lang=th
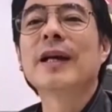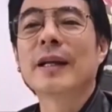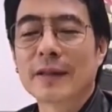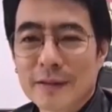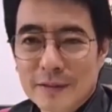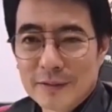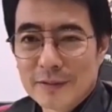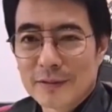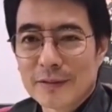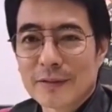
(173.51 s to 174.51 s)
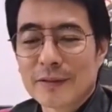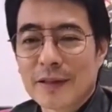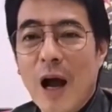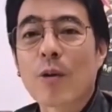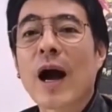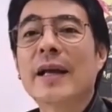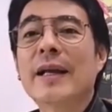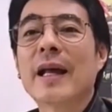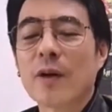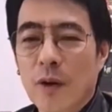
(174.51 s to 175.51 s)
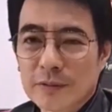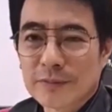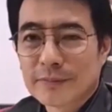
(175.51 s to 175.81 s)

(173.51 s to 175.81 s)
เสร็จก้าวไกลแน่นอน